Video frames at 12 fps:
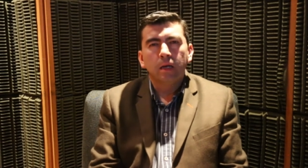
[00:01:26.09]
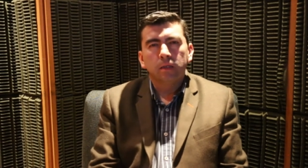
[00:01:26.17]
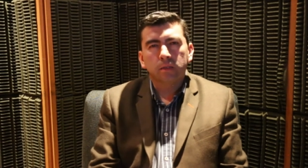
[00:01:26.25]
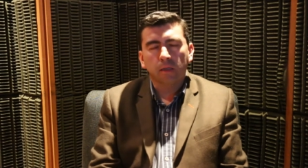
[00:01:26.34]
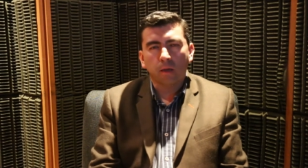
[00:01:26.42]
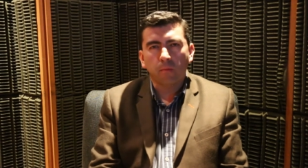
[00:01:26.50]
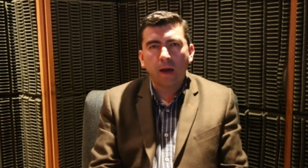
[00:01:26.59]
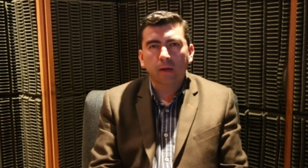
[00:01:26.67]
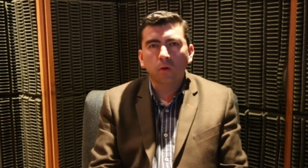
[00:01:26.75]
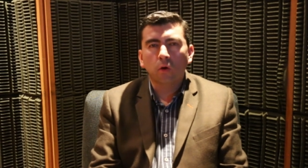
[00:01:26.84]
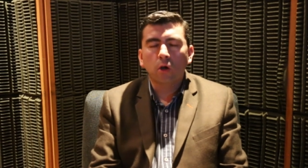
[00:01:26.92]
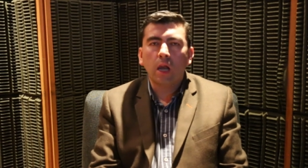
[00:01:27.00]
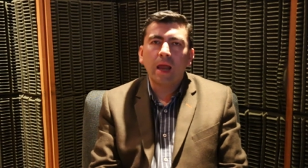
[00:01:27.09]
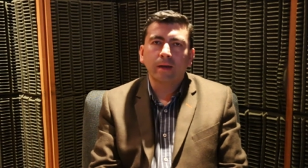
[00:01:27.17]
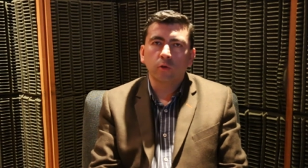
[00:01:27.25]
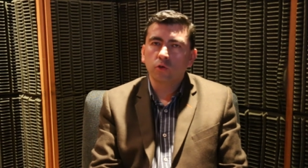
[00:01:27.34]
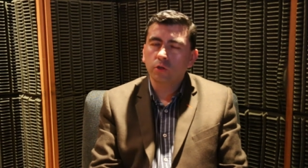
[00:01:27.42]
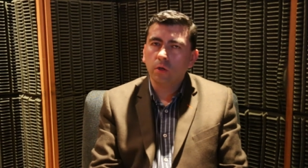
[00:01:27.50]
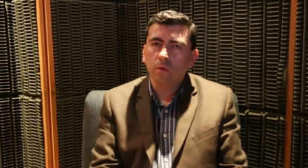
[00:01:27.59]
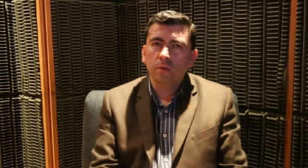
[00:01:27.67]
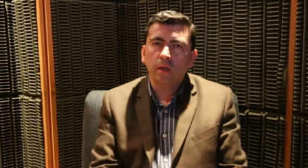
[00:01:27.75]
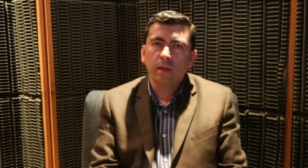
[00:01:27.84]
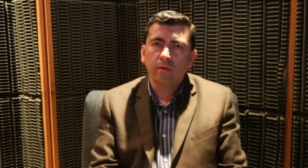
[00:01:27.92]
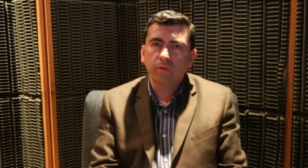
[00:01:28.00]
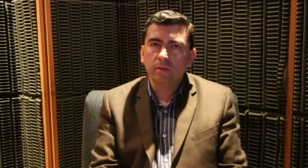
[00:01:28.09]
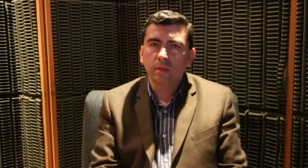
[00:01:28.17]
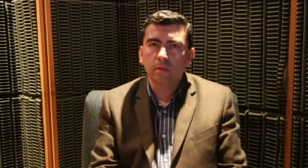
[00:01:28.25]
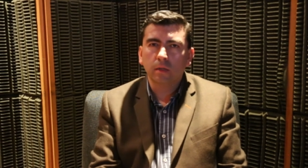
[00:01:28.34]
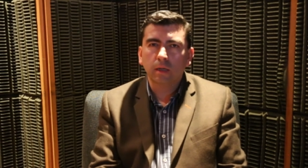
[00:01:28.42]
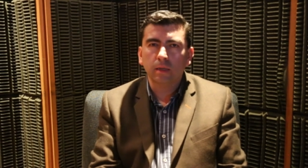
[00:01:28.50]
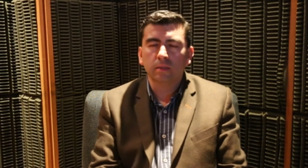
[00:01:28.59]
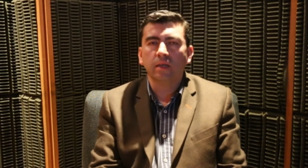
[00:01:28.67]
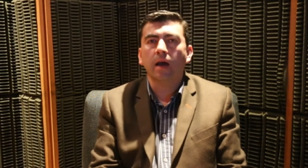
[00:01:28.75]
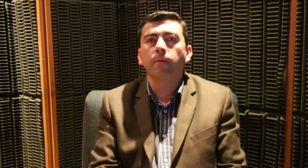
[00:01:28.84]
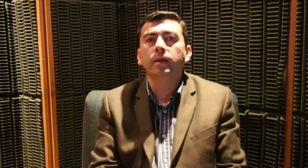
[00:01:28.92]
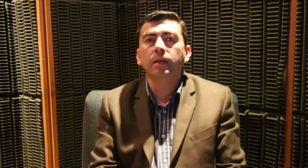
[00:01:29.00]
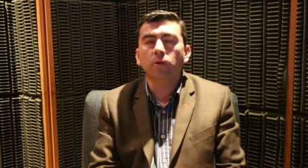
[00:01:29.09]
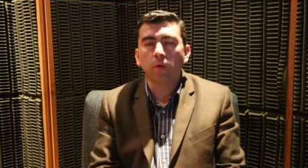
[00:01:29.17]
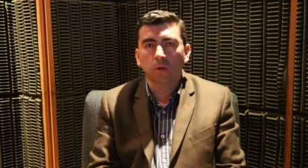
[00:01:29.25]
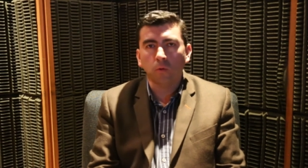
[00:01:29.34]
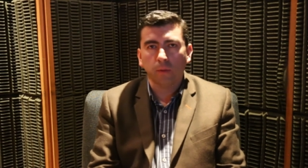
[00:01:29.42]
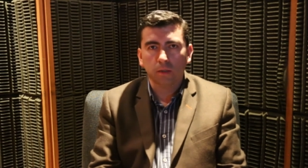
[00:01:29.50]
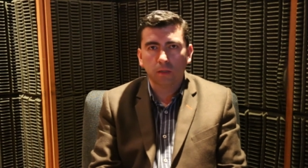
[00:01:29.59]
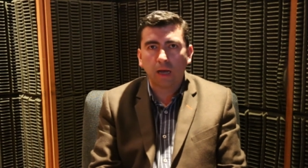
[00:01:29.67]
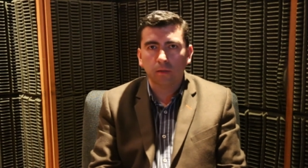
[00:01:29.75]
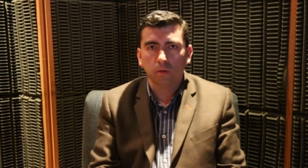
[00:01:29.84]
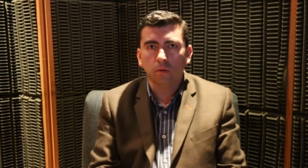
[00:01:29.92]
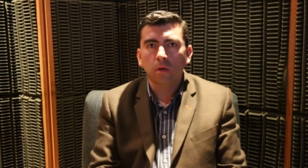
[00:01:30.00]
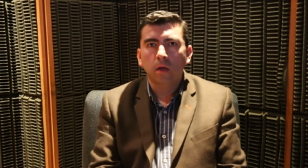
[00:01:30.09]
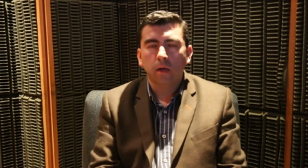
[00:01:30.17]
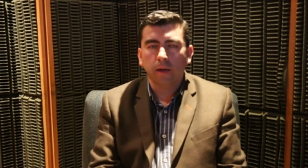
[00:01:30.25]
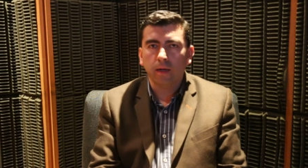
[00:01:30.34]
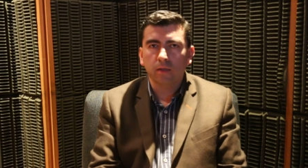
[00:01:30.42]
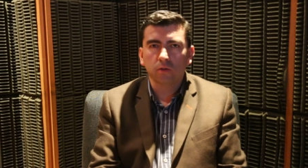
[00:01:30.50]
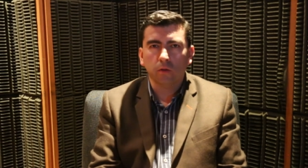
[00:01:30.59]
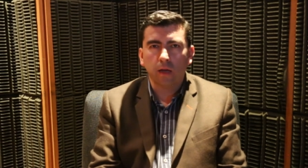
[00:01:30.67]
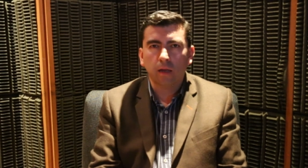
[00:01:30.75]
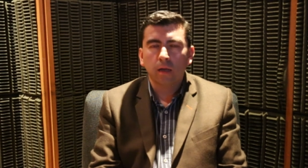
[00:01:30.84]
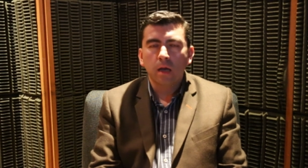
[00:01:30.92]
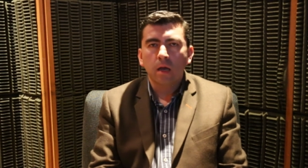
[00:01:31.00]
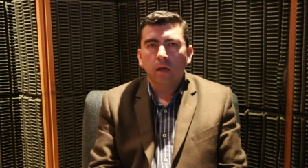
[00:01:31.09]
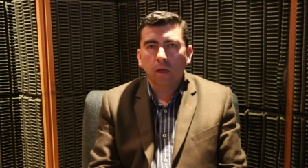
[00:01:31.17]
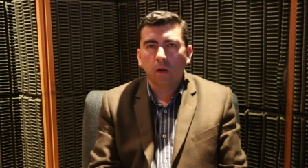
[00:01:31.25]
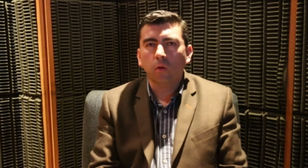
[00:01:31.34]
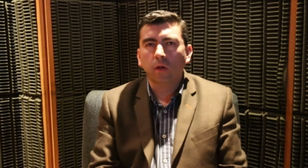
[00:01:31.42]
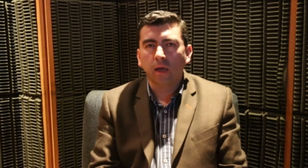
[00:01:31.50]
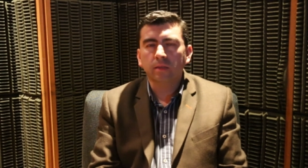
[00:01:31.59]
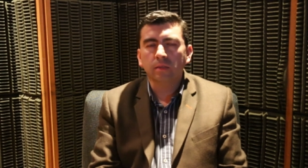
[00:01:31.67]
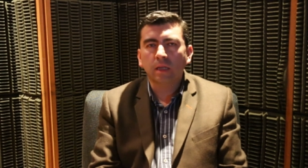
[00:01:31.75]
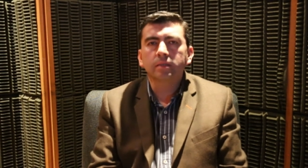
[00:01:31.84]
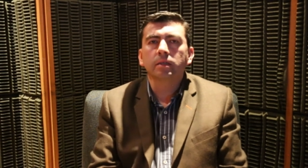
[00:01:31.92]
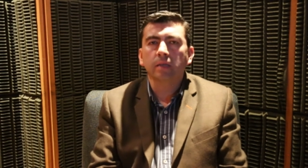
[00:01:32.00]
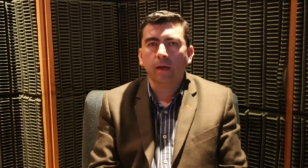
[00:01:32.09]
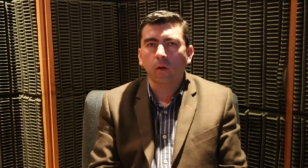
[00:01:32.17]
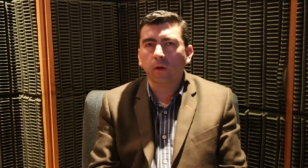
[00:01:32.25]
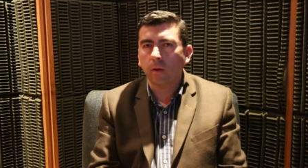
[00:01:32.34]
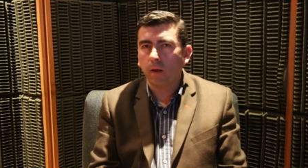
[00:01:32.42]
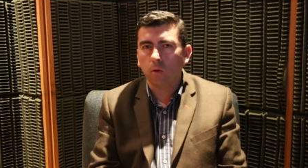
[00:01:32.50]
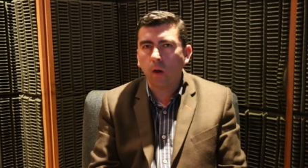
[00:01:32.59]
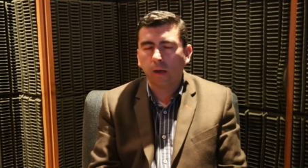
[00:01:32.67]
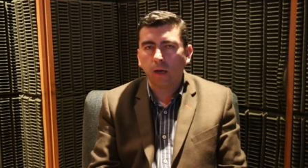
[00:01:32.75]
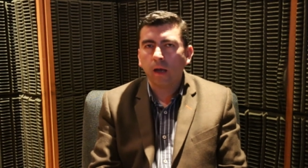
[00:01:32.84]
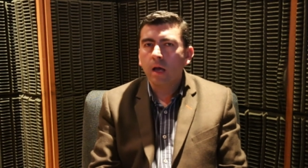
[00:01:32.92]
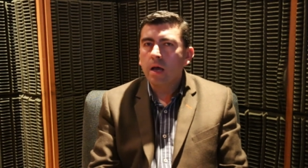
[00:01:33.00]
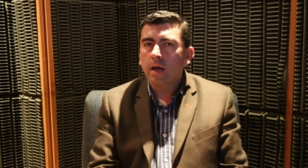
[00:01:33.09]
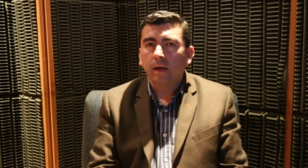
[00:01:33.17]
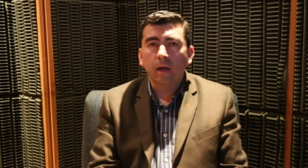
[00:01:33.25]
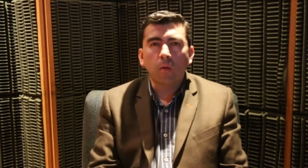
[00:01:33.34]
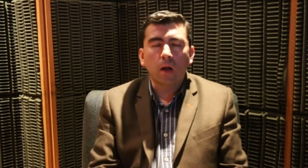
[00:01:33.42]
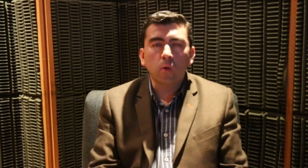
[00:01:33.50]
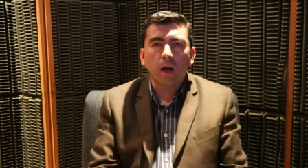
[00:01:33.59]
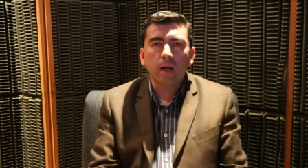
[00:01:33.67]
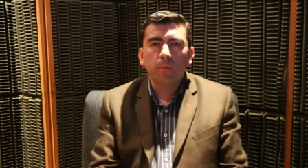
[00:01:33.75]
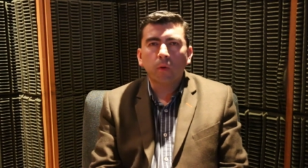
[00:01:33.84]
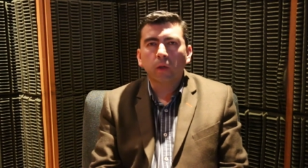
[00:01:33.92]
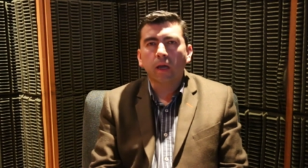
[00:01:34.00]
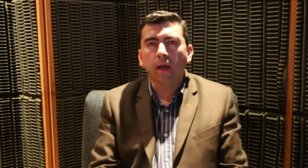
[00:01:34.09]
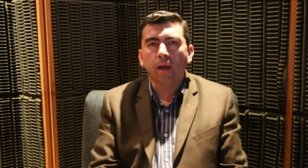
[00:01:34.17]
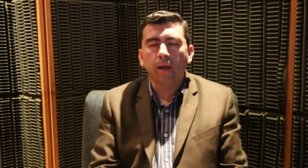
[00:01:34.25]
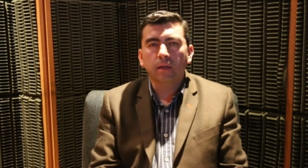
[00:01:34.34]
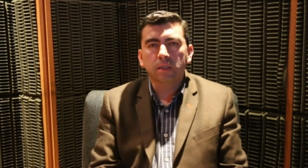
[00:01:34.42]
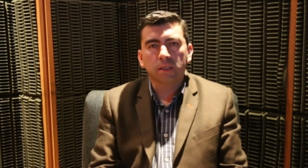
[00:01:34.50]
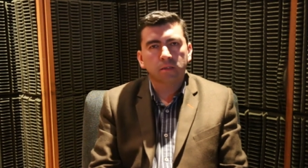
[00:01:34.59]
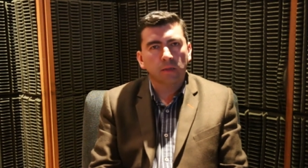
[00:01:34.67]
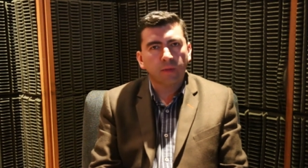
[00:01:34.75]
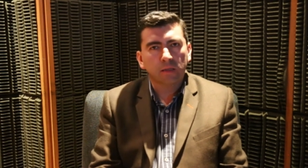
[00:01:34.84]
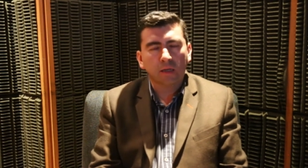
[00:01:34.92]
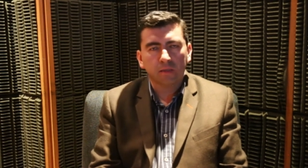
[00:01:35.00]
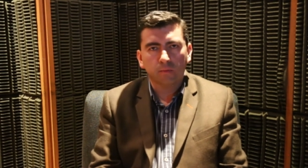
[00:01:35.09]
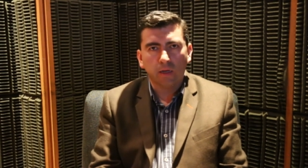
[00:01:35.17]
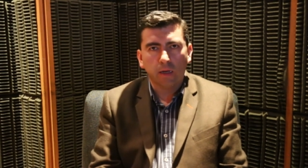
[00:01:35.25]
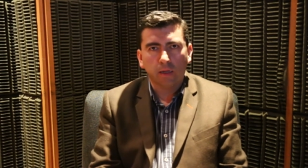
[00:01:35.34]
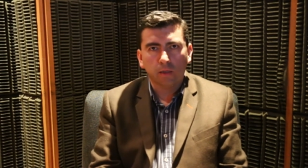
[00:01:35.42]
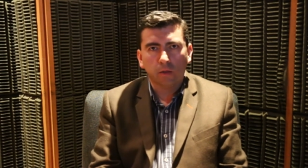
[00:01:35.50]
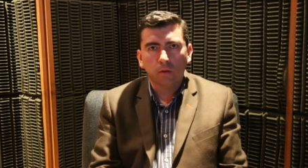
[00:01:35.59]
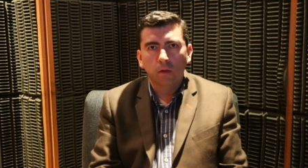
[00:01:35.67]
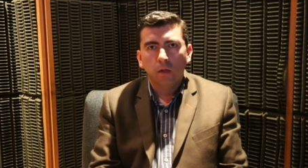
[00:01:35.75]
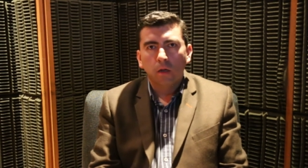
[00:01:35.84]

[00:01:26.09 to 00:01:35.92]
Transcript: Sin embargo, la noción de déficit que se ha venido argumentando en la ciudad creo que es necesario revaluarla. Revaluarla porque el sistema transmilenio